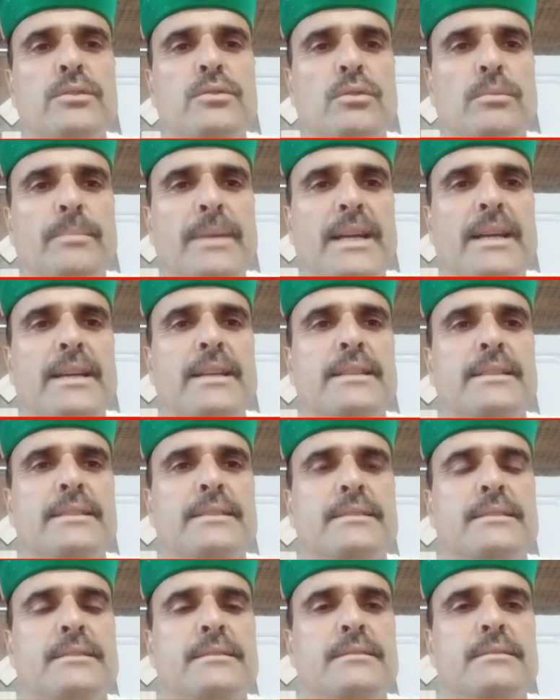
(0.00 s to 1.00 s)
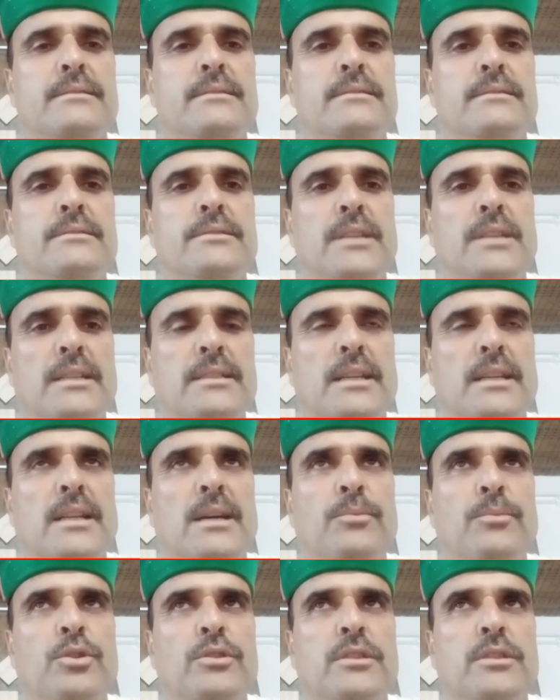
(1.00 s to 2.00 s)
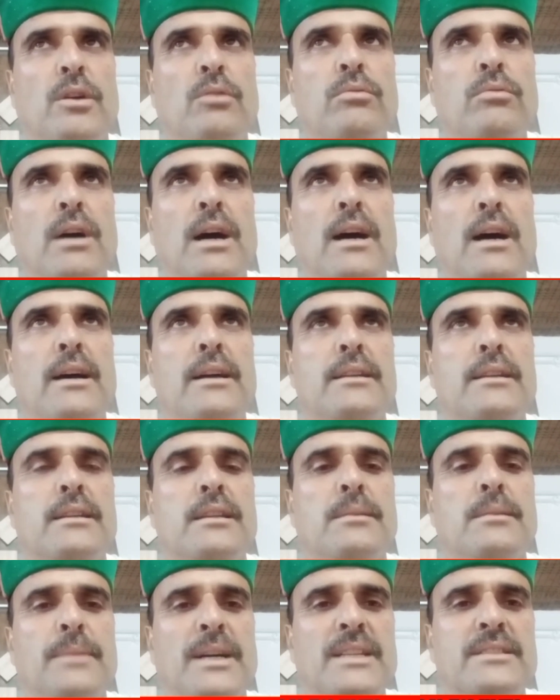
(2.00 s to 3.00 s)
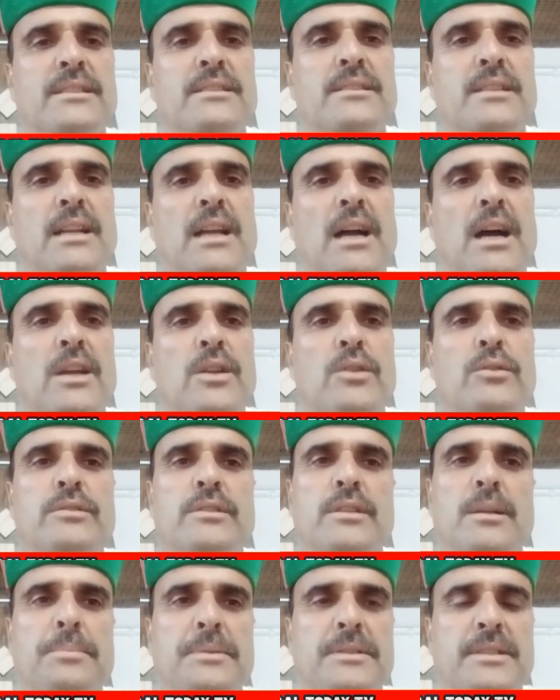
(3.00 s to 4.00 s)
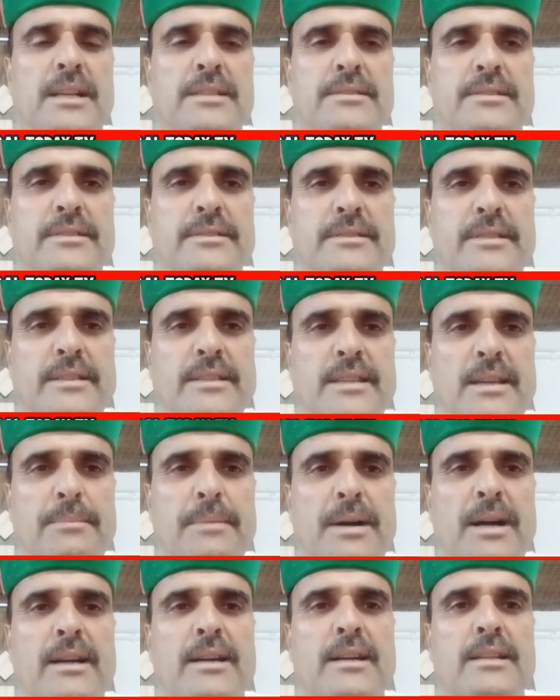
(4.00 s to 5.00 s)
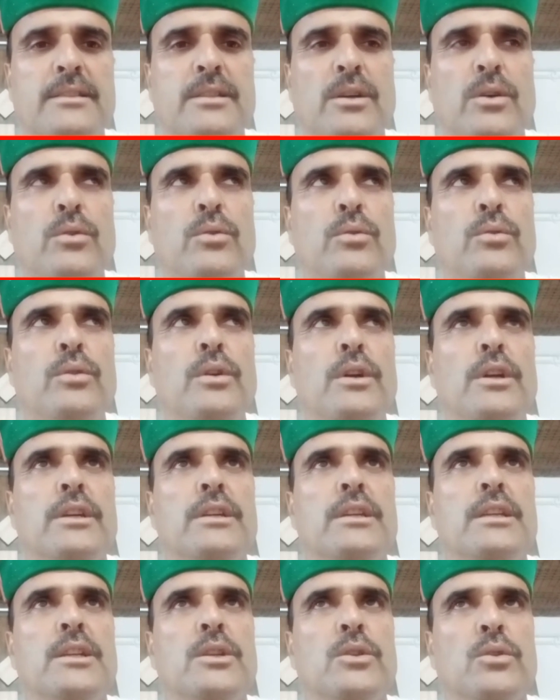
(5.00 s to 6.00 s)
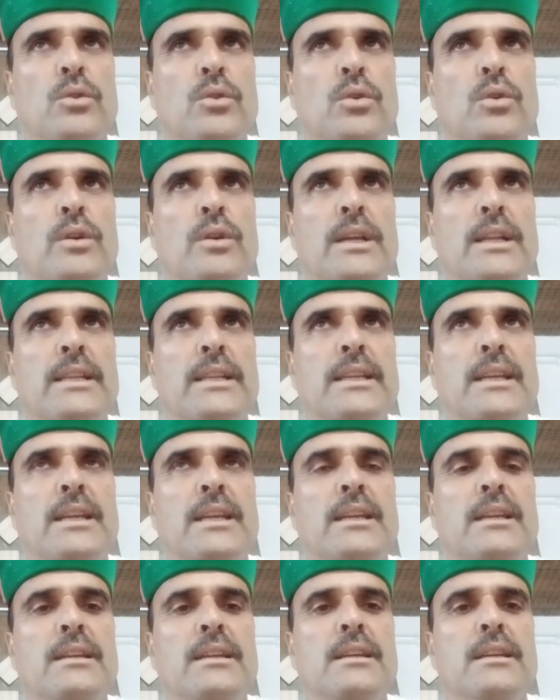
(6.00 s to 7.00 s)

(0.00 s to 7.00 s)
तो मैं ज़्यादा ना बोलता हुआ हिमाचल सरकार और ज़िला प्रशासन से ये मांग करता हूँ कि इन लोगों के लिए